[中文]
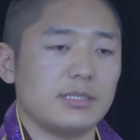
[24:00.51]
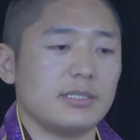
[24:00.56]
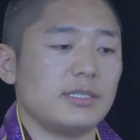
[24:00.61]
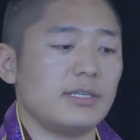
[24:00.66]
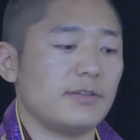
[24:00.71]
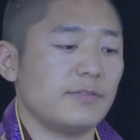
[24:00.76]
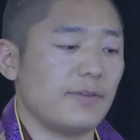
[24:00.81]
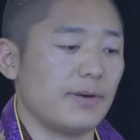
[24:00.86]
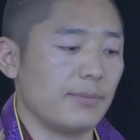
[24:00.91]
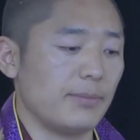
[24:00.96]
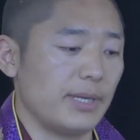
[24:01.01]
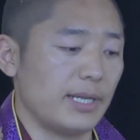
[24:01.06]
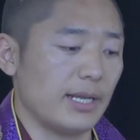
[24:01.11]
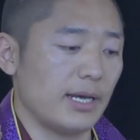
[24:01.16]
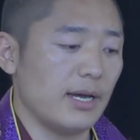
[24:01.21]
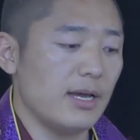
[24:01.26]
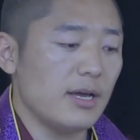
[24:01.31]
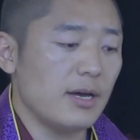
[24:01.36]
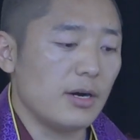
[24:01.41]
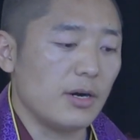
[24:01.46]
这些方面
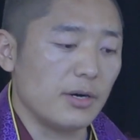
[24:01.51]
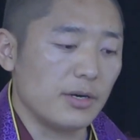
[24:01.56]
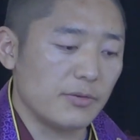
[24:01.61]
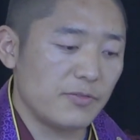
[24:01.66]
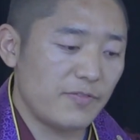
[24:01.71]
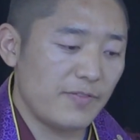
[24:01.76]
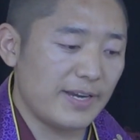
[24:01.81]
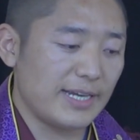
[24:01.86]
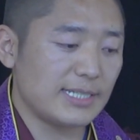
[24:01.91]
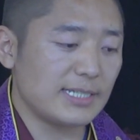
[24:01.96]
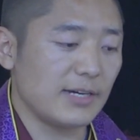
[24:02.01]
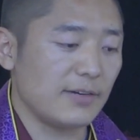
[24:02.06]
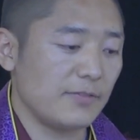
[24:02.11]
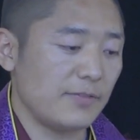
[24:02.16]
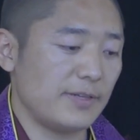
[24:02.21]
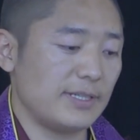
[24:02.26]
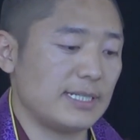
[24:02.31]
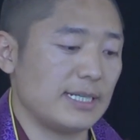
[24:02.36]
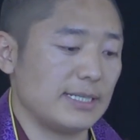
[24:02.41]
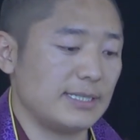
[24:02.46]
呢，啊，非常
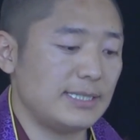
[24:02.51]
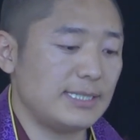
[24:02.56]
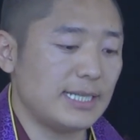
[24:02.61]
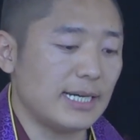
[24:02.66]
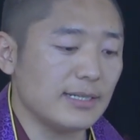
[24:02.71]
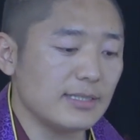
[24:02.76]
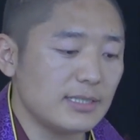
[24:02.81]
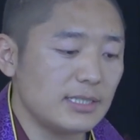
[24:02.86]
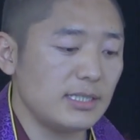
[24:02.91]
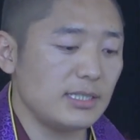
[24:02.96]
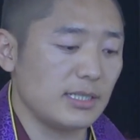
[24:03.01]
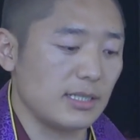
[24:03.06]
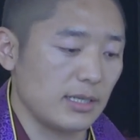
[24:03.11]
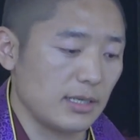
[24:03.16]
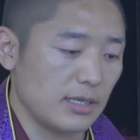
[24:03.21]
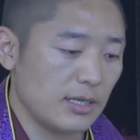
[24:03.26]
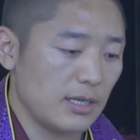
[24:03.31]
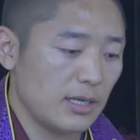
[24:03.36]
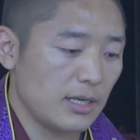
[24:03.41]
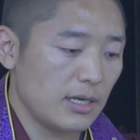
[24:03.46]
非常详细
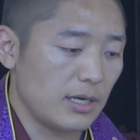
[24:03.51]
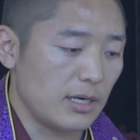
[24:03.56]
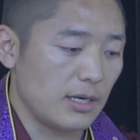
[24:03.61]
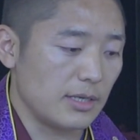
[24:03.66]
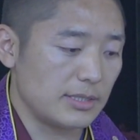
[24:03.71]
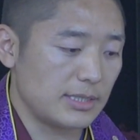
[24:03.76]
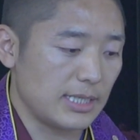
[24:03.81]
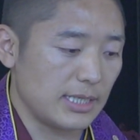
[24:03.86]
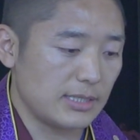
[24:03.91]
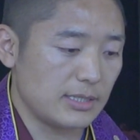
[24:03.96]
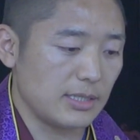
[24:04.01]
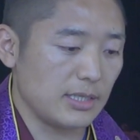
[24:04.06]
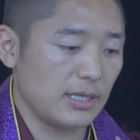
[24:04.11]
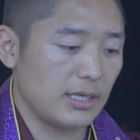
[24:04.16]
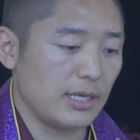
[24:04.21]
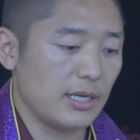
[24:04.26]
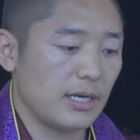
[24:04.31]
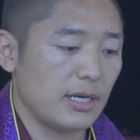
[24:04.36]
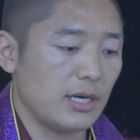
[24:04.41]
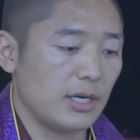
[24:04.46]
的啊，在这
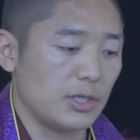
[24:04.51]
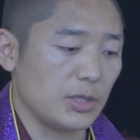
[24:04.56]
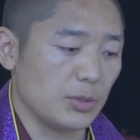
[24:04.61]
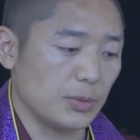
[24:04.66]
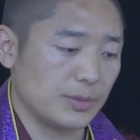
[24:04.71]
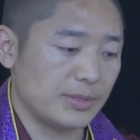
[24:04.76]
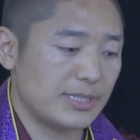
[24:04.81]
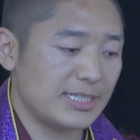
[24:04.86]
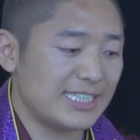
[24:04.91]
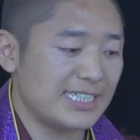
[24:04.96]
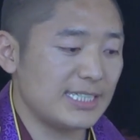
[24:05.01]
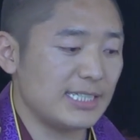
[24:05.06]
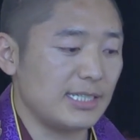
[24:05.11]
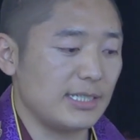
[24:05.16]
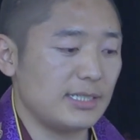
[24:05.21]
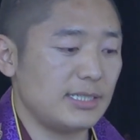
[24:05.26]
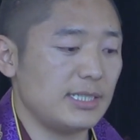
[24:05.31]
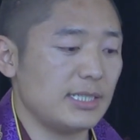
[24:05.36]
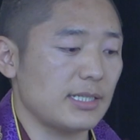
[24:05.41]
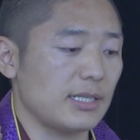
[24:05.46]
里呃，有次
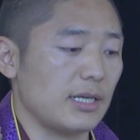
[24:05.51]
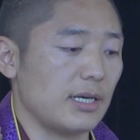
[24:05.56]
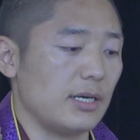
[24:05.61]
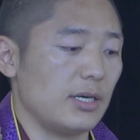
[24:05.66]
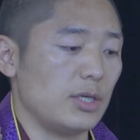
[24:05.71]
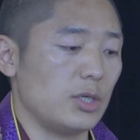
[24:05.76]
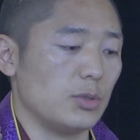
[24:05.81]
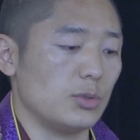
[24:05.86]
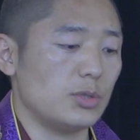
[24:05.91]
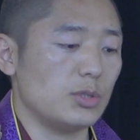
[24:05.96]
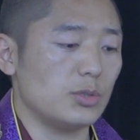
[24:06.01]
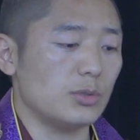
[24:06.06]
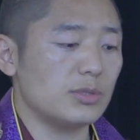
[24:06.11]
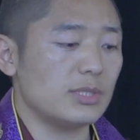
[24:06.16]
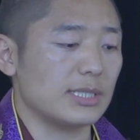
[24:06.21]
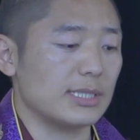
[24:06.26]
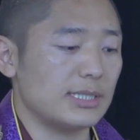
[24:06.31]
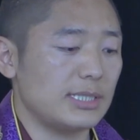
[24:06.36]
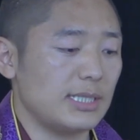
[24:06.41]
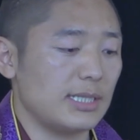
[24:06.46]
第性的，有修
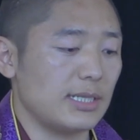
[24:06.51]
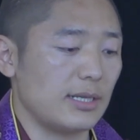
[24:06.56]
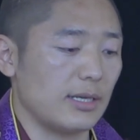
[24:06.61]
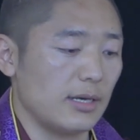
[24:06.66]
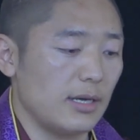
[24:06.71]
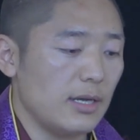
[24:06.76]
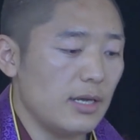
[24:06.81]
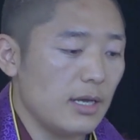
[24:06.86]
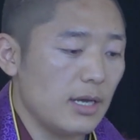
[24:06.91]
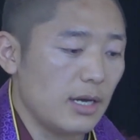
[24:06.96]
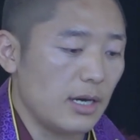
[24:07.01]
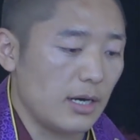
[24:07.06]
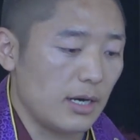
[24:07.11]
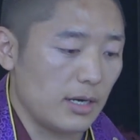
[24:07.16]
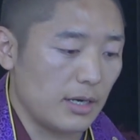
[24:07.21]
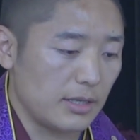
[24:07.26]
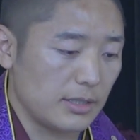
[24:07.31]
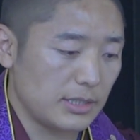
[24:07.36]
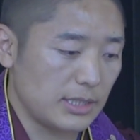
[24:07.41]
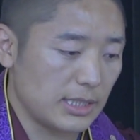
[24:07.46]
正性的
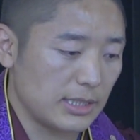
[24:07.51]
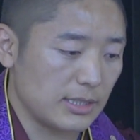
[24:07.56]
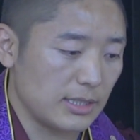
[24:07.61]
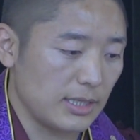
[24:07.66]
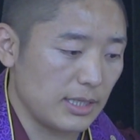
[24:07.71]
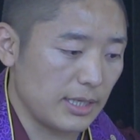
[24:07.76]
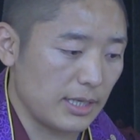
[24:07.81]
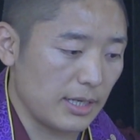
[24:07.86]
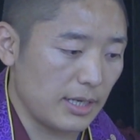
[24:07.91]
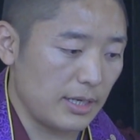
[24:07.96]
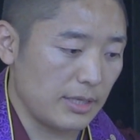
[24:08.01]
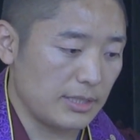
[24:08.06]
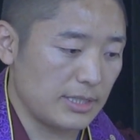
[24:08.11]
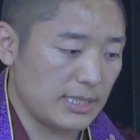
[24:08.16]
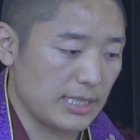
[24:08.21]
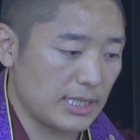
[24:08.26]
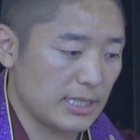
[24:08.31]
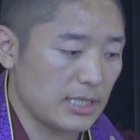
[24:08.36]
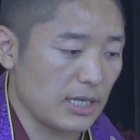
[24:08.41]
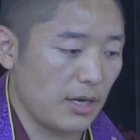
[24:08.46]
啊，在这里呃
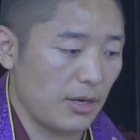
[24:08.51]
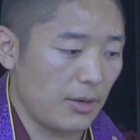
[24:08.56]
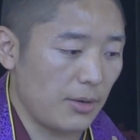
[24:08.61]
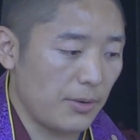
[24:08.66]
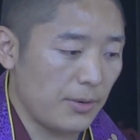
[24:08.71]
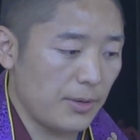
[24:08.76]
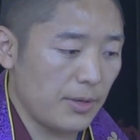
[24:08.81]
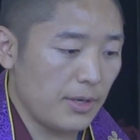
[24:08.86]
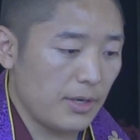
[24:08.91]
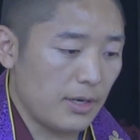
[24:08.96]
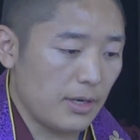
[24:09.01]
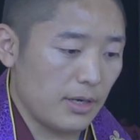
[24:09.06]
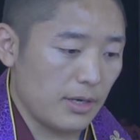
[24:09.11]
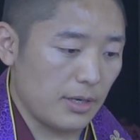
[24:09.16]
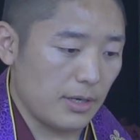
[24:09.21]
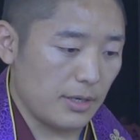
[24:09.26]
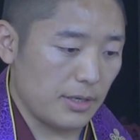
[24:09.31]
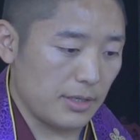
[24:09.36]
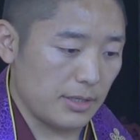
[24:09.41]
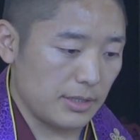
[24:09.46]
介绍，
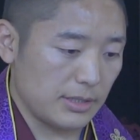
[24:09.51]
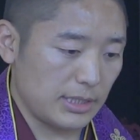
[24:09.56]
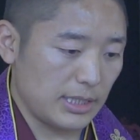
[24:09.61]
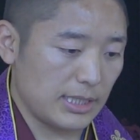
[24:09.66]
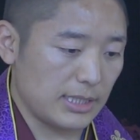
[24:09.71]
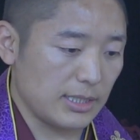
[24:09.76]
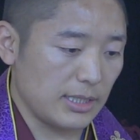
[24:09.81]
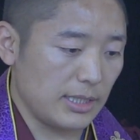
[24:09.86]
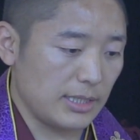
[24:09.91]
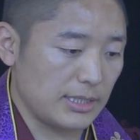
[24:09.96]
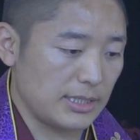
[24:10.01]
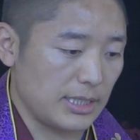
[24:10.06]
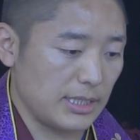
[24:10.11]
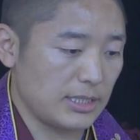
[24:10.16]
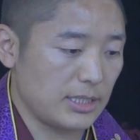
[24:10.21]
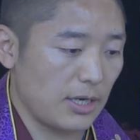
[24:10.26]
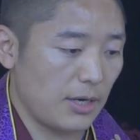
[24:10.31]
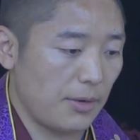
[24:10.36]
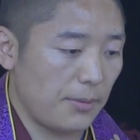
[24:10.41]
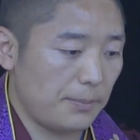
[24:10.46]
呃，在这里介
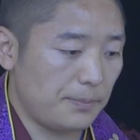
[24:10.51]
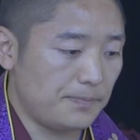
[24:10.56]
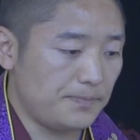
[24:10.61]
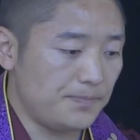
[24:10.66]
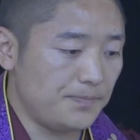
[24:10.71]
绍，